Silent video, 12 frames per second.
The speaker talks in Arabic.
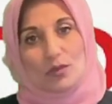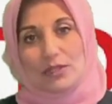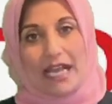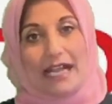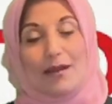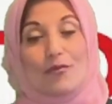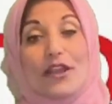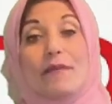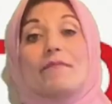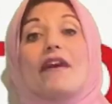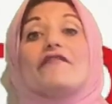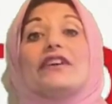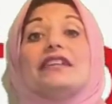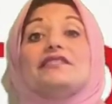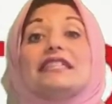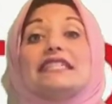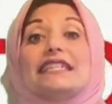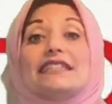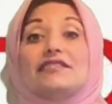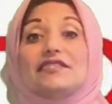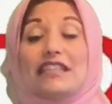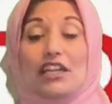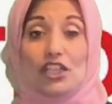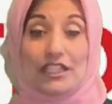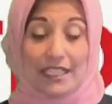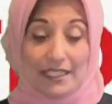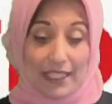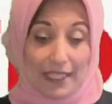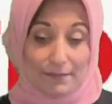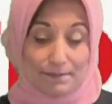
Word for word: ودي حاجه مهمه فناس كتير نزلت عشان تنتخب